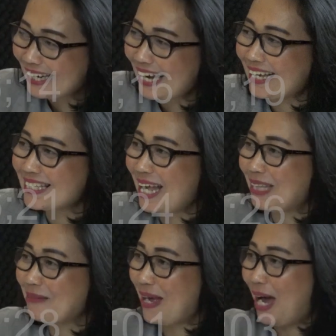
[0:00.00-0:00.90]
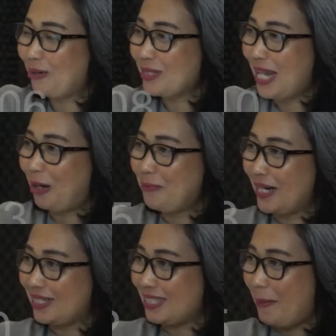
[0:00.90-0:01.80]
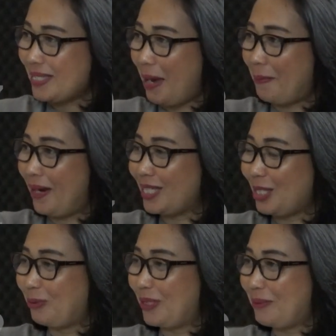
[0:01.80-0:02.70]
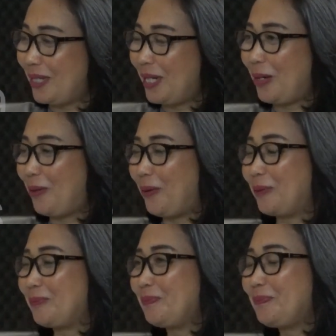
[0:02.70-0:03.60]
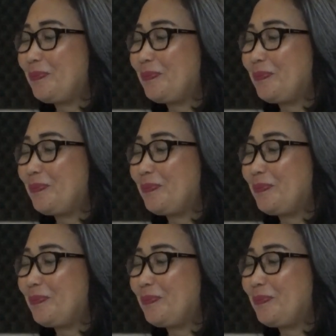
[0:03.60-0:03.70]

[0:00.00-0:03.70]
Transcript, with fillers: ini kan legislatif yang harus selalu bersama-sama eksekutif. Ya, memang pada